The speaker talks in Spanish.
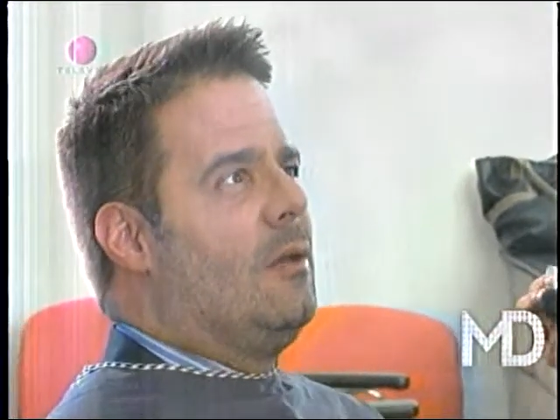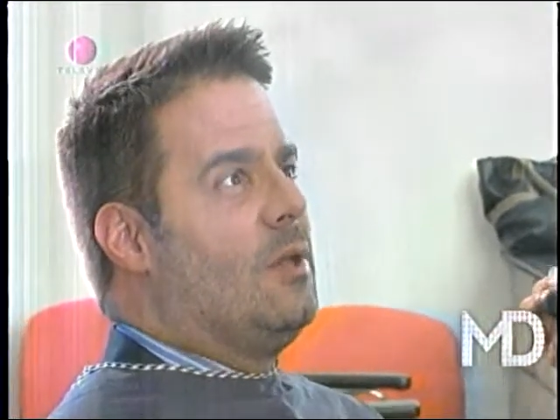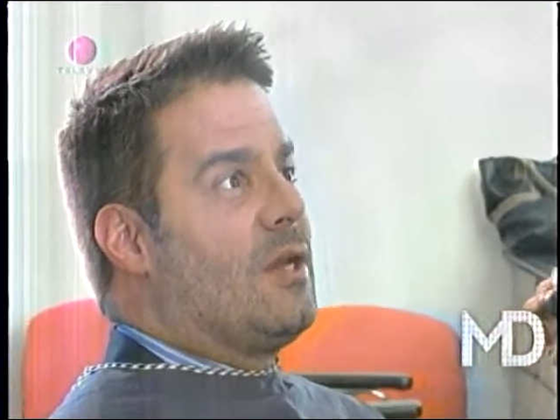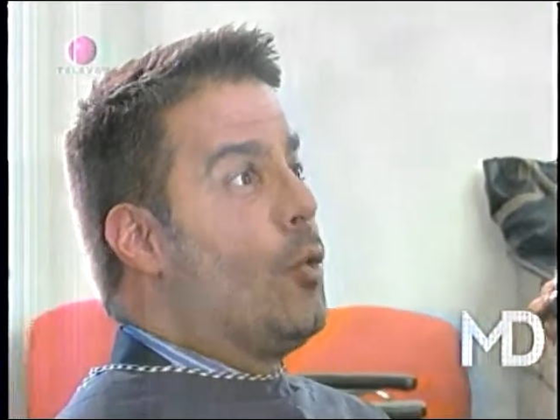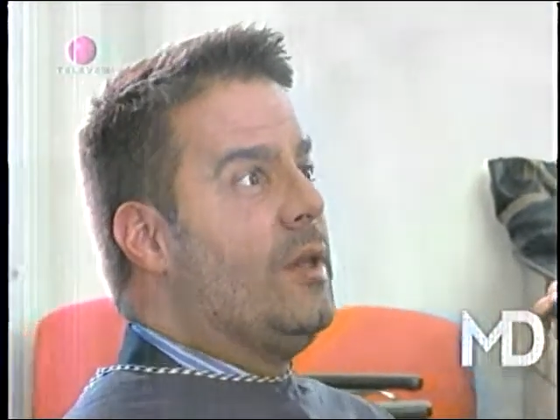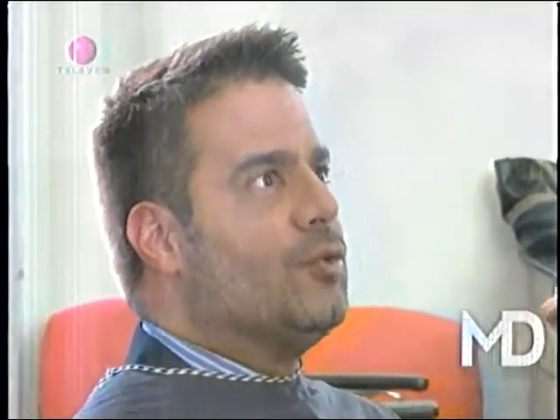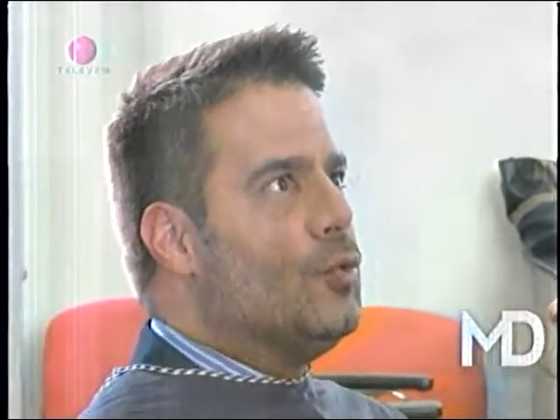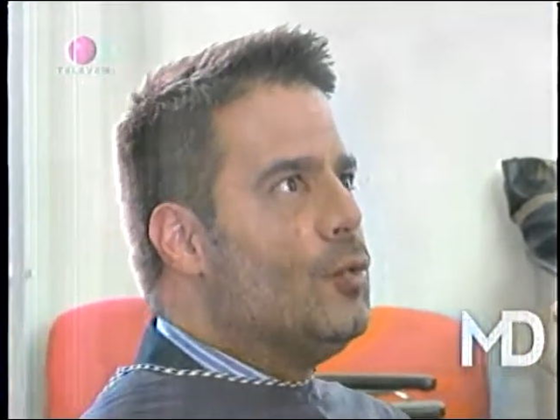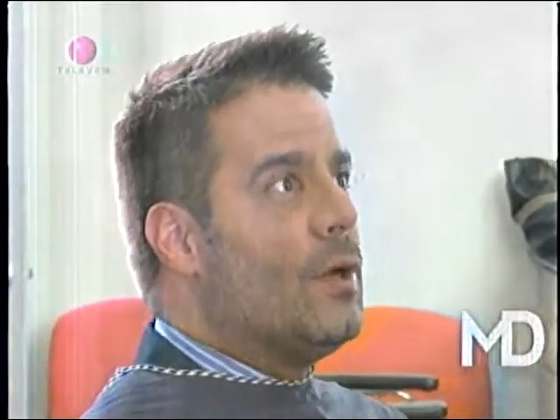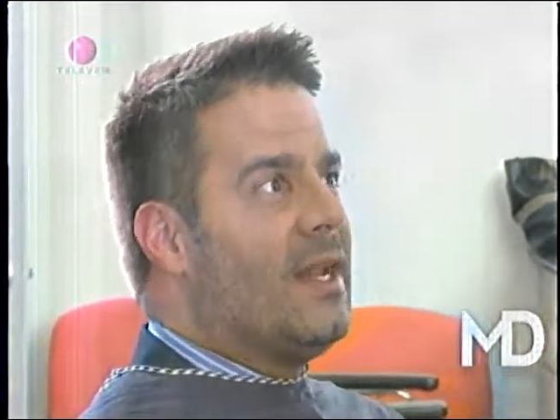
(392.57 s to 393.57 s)
nuestra
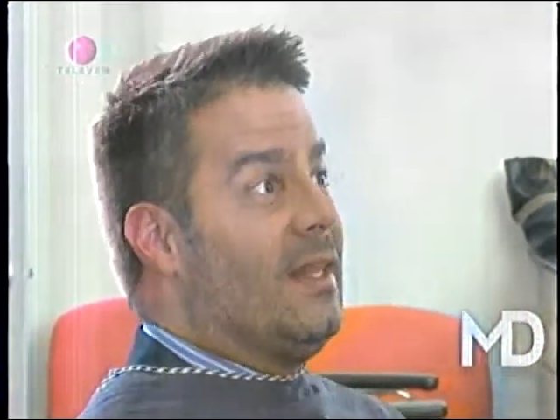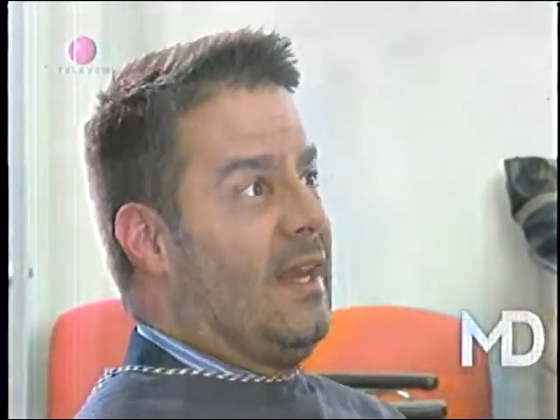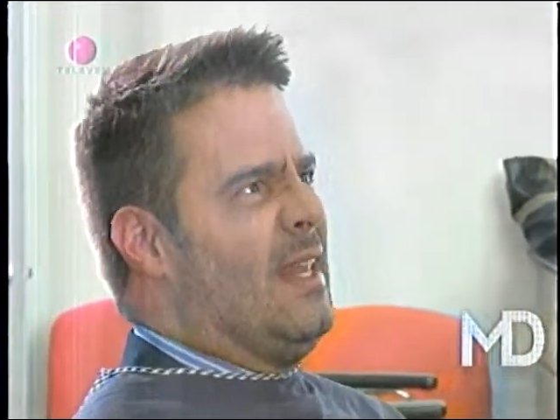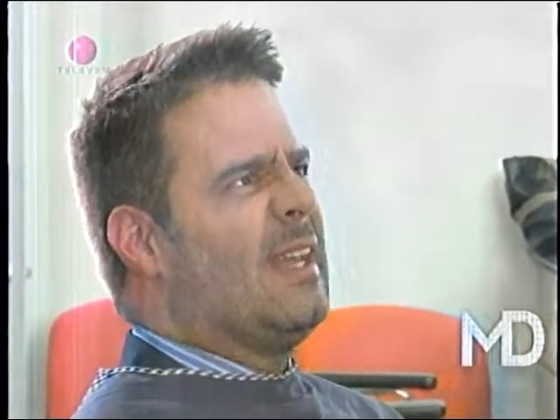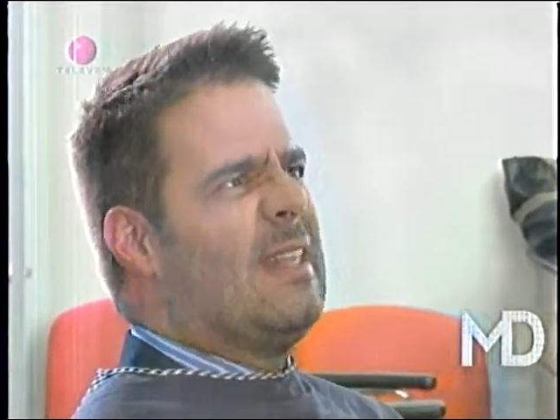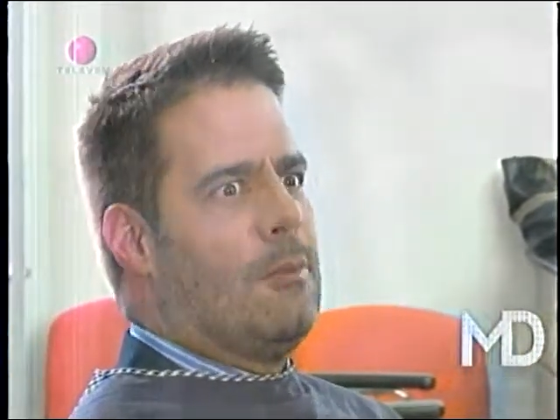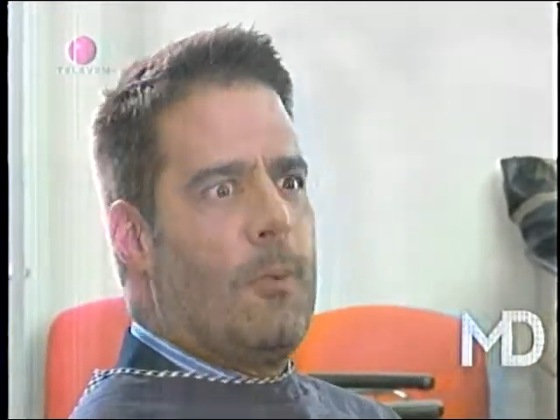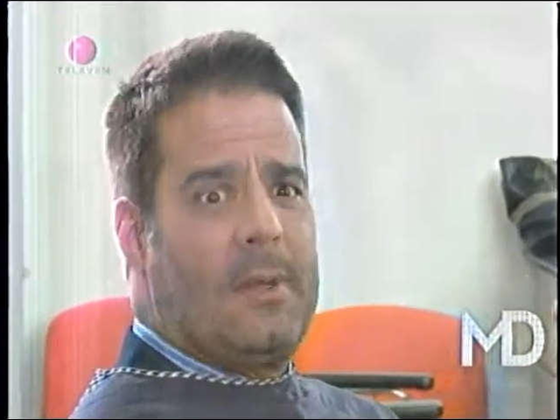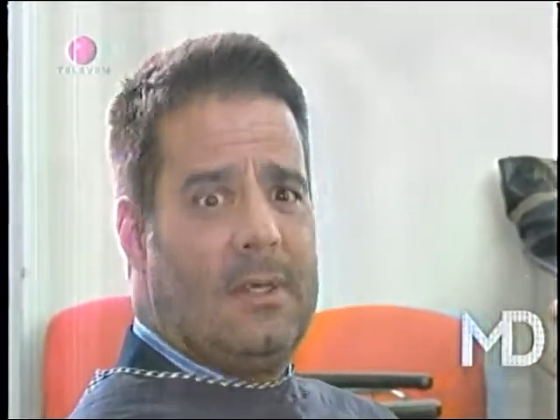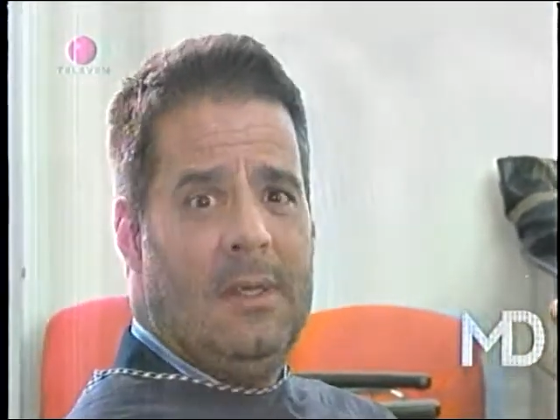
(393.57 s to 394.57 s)
juventud, a la energía que tenemos
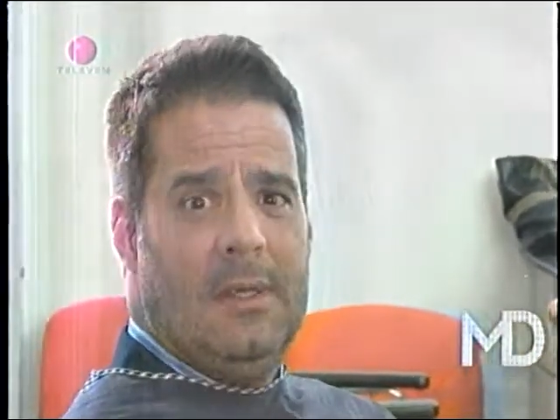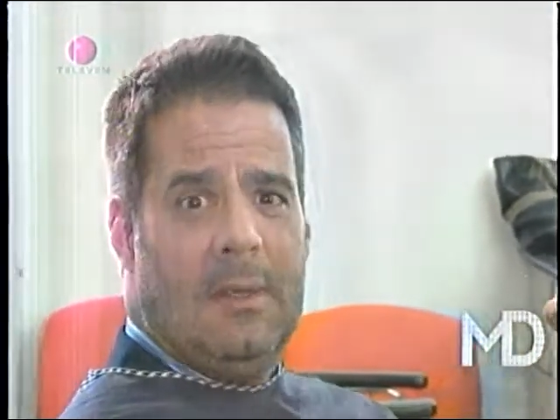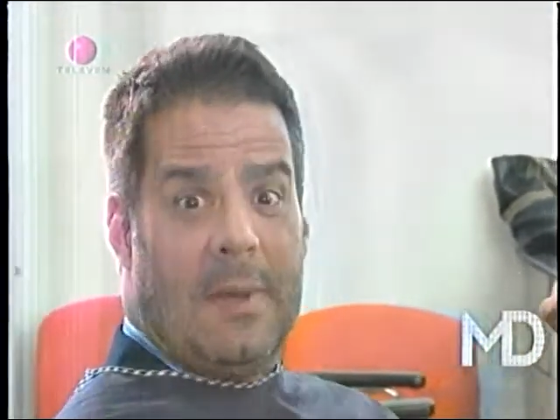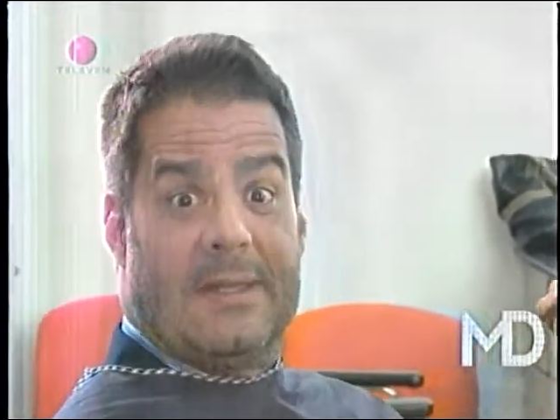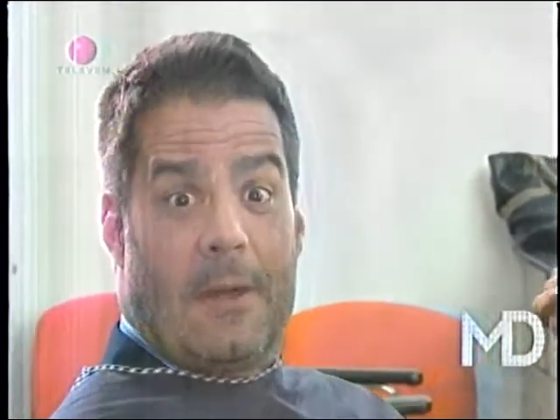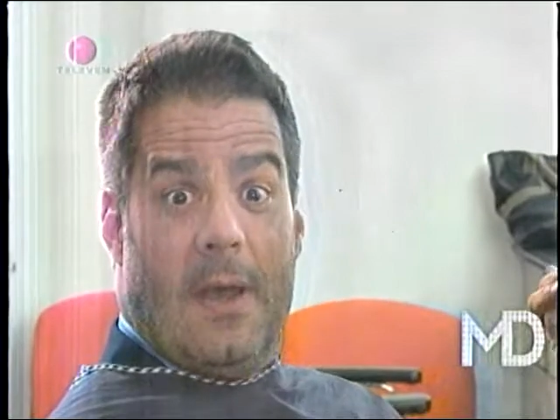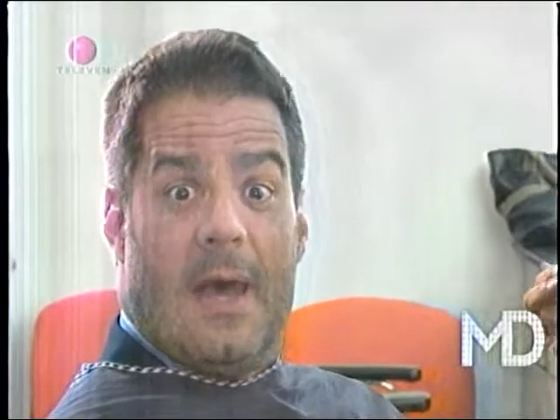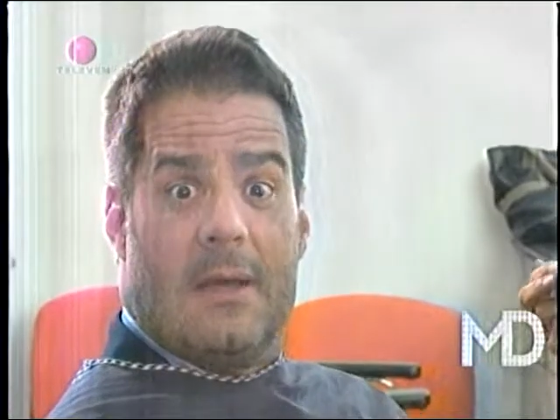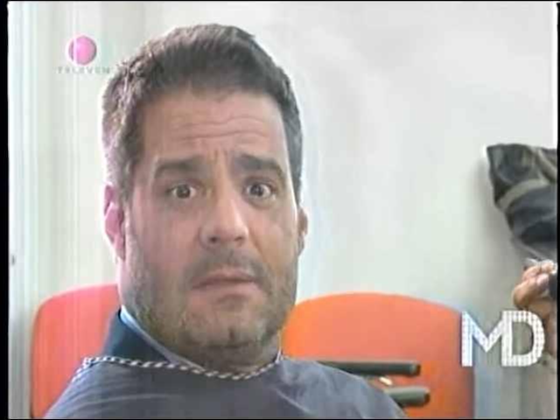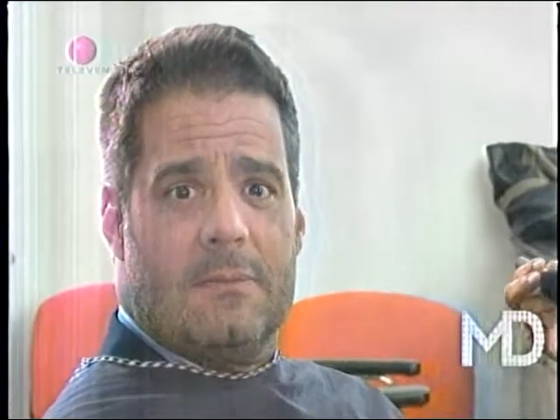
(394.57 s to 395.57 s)
para
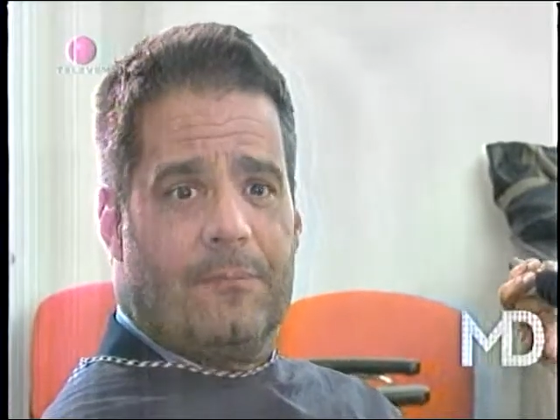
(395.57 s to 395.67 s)
trabajar.